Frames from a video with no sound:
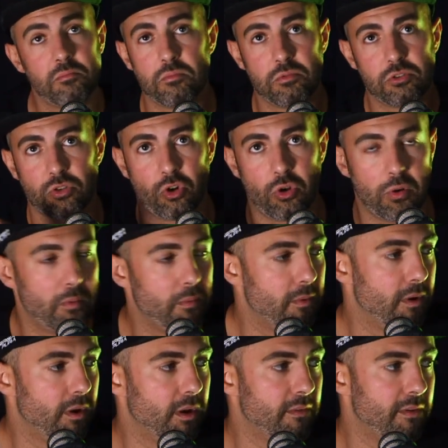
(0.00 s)
sono
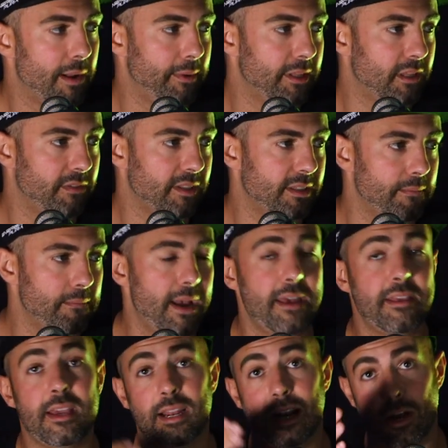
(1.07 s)
uh, veramente fatte
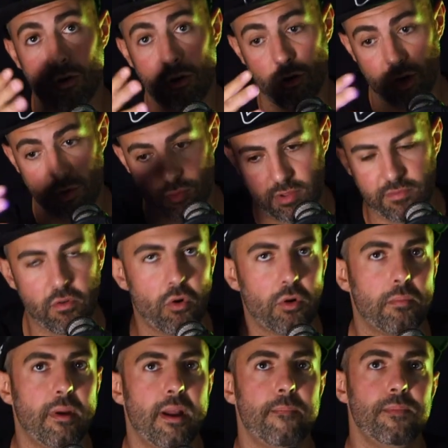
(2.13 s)
bene, la color è
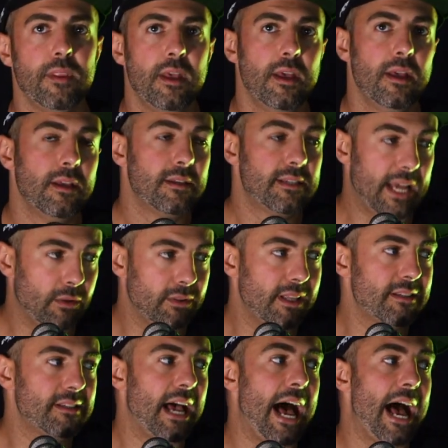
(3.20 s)
uniforme. Sound
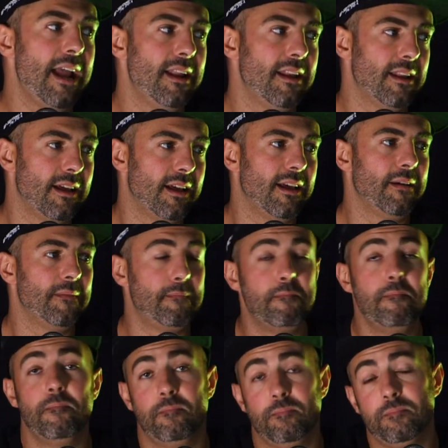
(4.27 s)
design
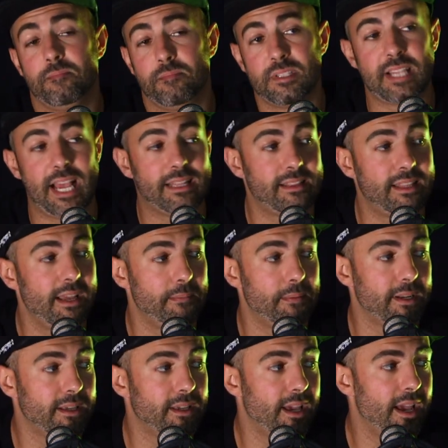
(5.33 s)
7 mm,
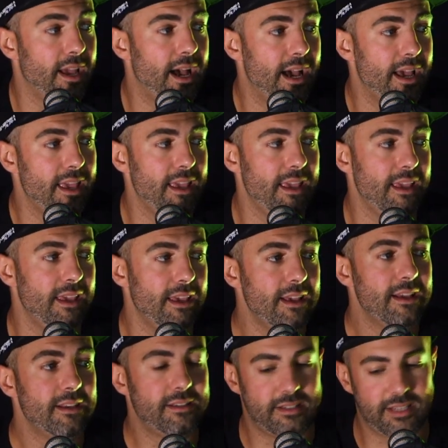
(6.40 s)
perché hai,
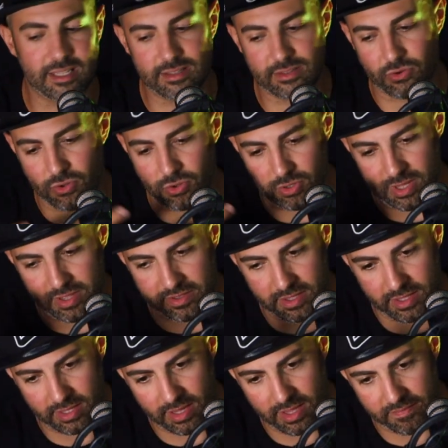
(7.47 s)
si sentono
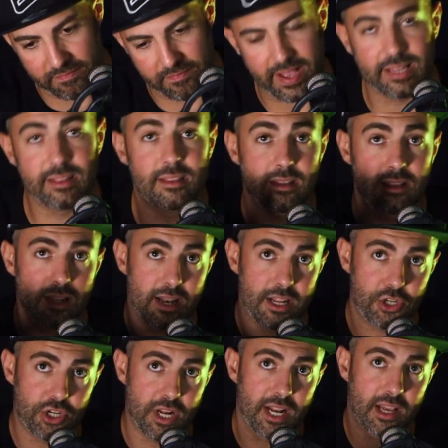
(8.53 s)
gli, gli, effetti delle
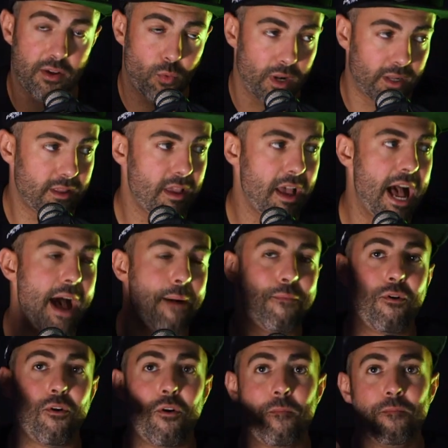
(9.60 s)
scene che
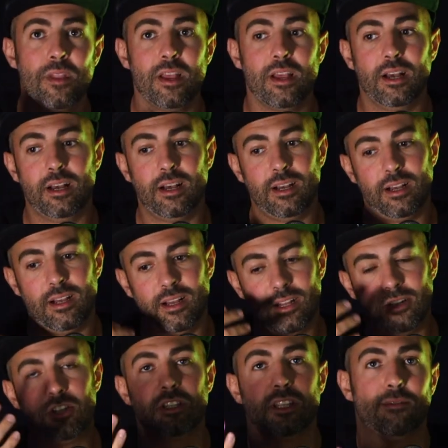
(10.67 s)
guardiamo, uh,
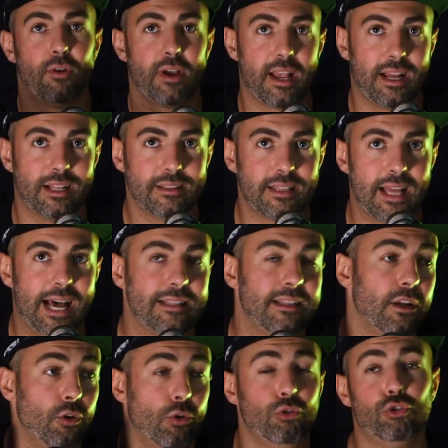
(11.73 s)
ci siete voi che
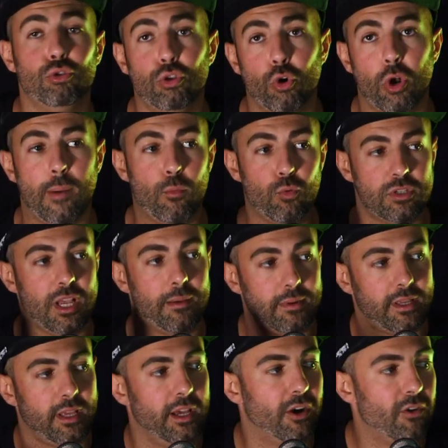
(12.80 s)
cantate, non giudico la musica
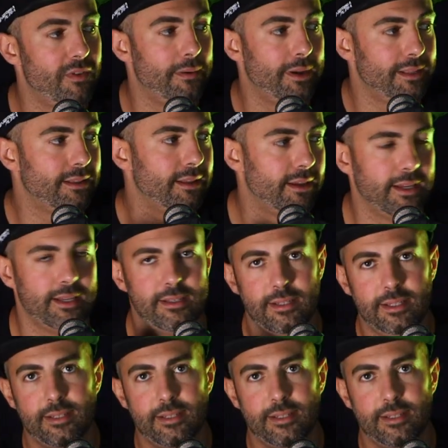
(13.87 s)
perché ovviamente